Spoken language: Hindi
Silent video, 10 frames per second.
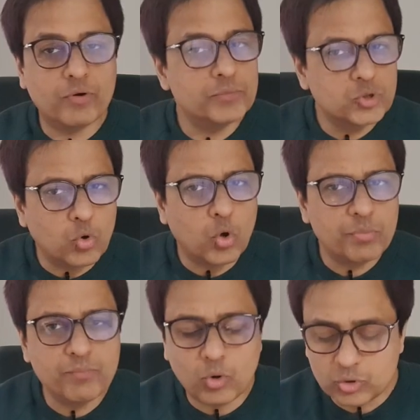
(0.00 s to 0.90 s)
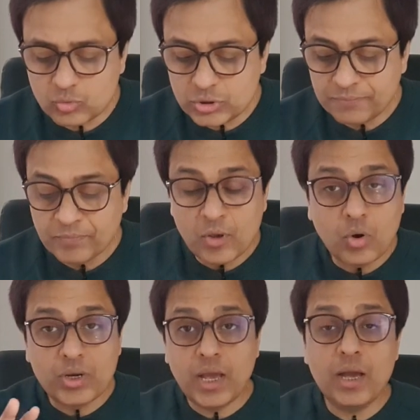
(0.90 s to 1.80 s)
परफॉर्मेंस और भी बहुत कुछ
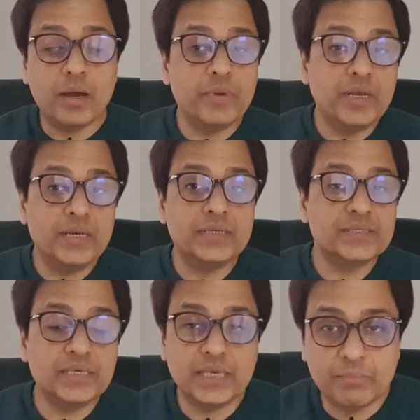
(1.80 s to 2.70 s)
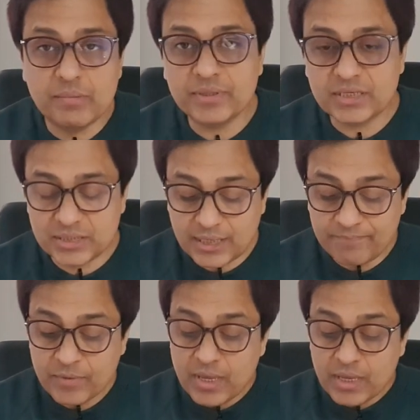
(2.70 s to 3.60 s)
और यहाँ हमें लीनिंग से ये भी पता चला